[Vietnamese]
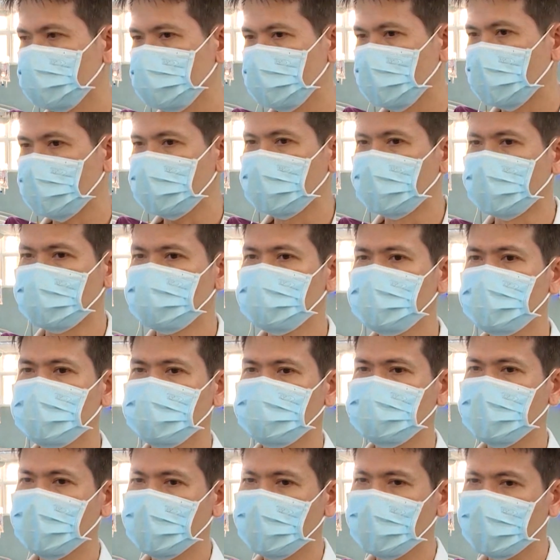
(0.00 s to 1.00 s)
Đặc điểm của
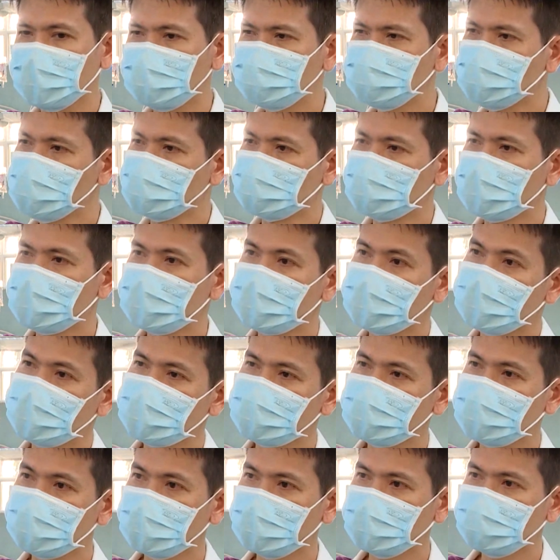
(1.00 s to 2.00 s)
năm nay là cái mùa mưa đến
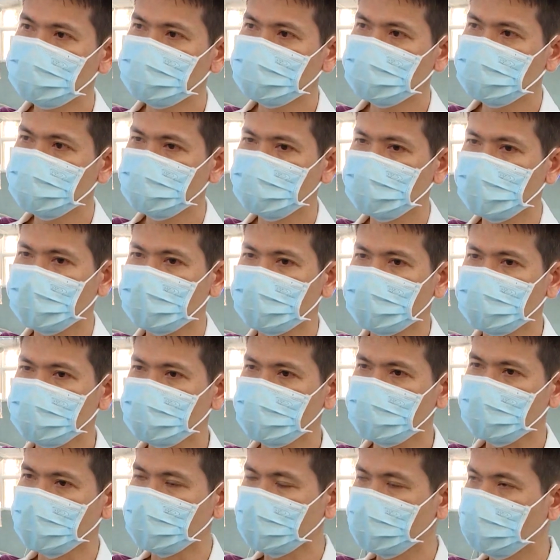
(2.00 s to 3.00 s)
sớm và nó có
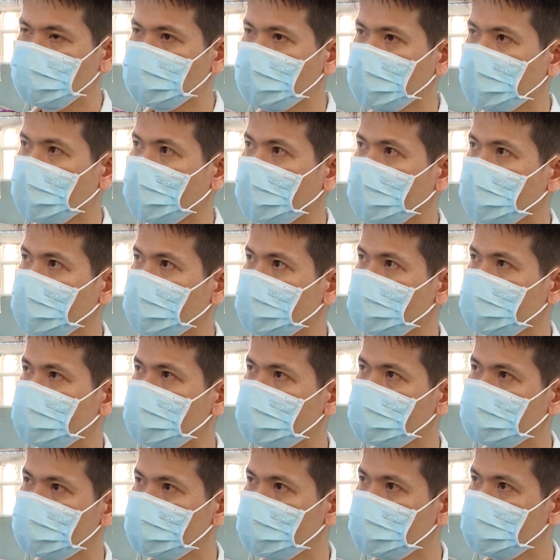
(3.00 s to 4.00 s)
thể kéo dài
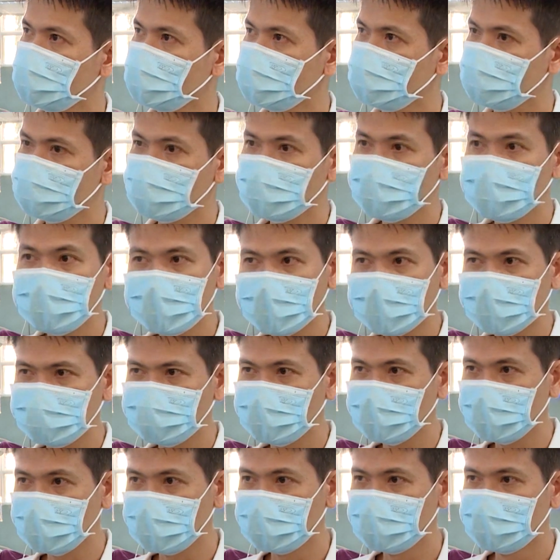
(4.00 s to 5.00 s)
đến đến cuối
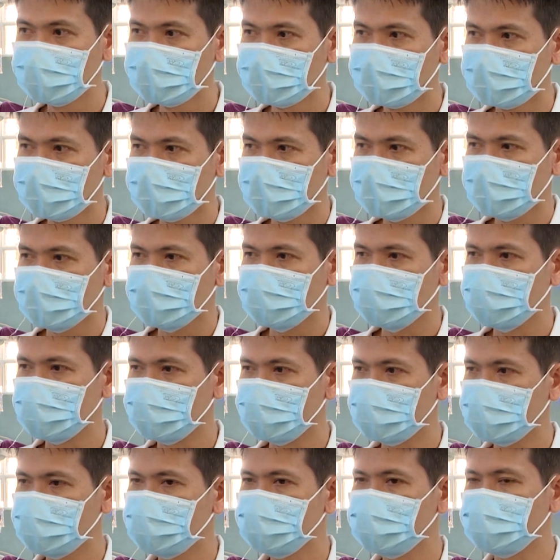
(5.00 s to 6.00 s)
năm luôn.
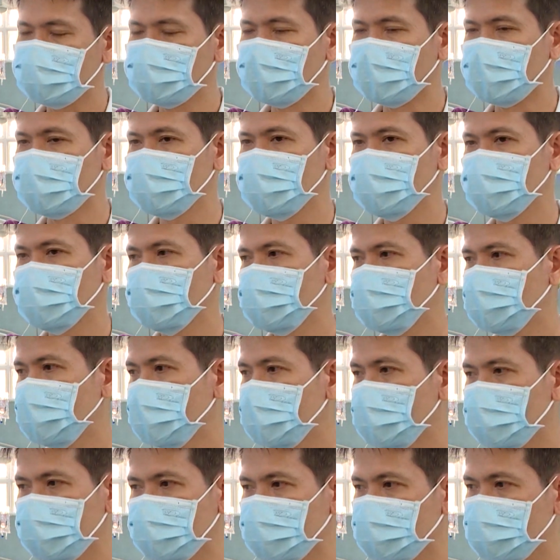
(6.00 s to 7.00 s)
Thì cái dịch bệnh sốt xuất
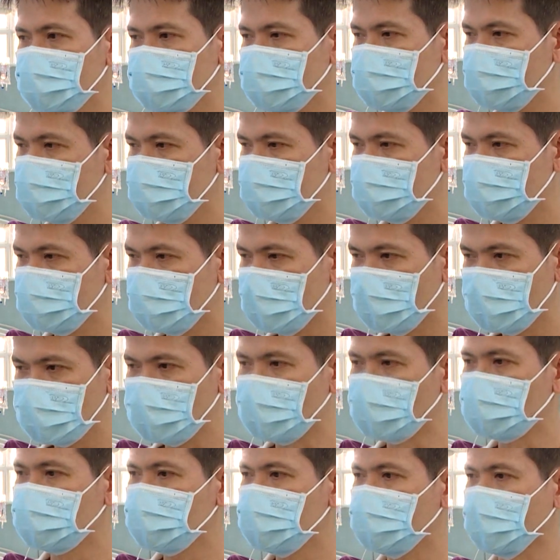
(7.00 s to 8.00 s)
huyết nó nó
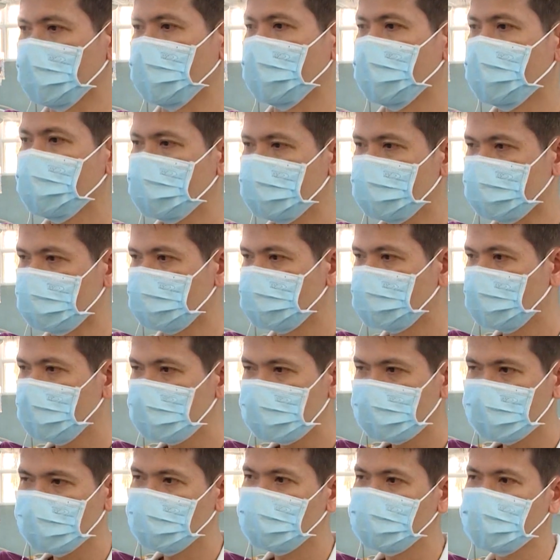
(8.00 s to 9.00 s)
cũng sẽ diễn
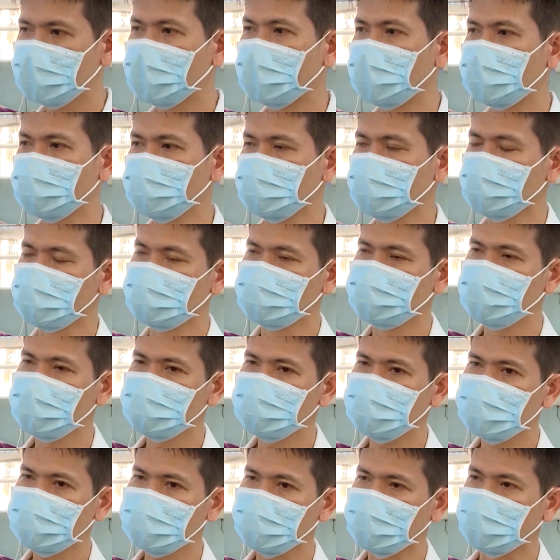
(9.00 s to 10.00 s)
biến kéo dài và diễn biến
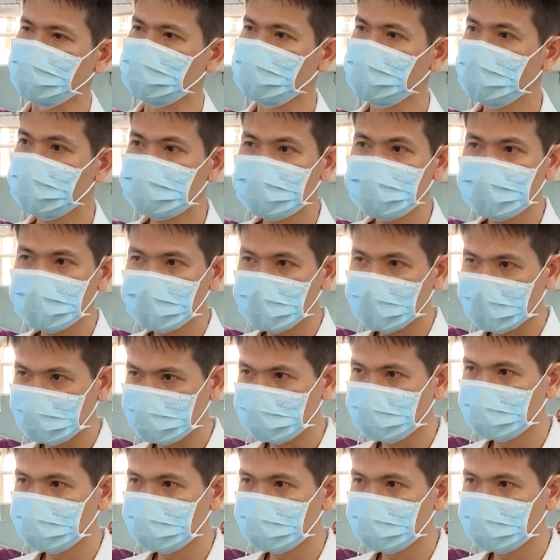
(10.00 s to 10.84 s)
phức tạp đến cuối năm